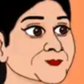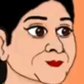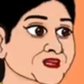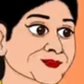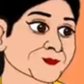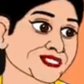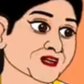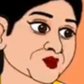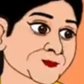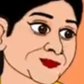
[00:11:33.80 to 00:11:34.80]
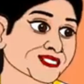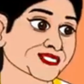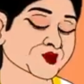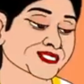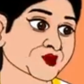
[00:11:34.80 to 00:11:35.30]
तो मैं अपने
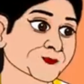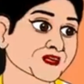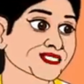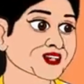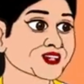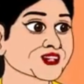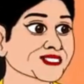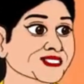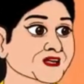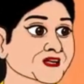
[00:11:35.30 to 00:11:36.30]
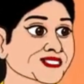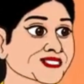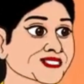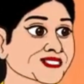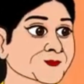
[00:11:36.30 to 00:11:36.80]
बेटे की दूसरी शादी
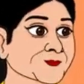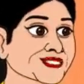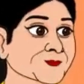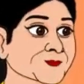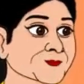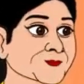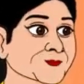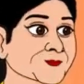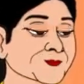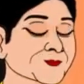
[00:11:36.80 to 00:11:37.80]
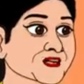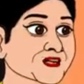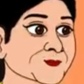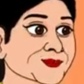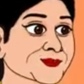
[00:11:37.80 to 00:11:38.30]
करवाऊंगी और
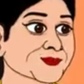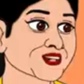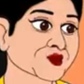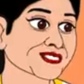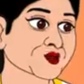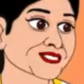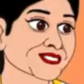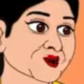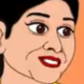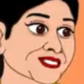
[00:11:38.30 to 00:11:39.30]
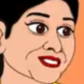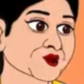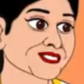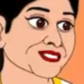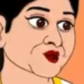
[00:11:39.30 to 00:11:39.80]
अपनी दूसरी बीवी से यह
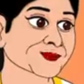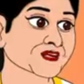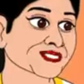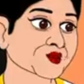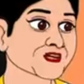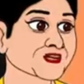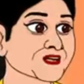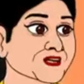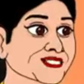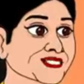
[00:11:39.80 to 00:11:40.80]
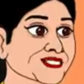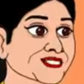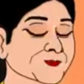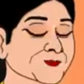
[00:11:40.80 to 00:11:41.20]
मुझे बच्चा पैदा करके देगा